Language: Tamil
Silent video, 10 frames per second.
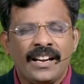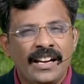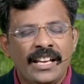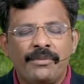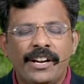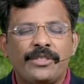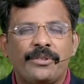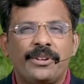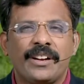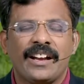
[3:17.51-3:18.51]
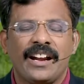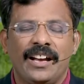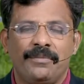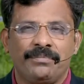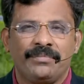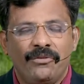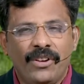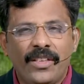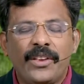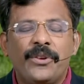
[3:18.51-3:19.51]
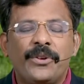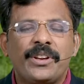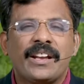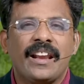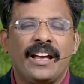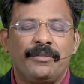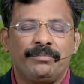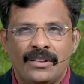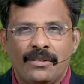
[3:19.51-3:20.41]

கண்ணீர் வடித்து கொண்டிருக்கலாம் வேதனையோடு இருக்கலாம்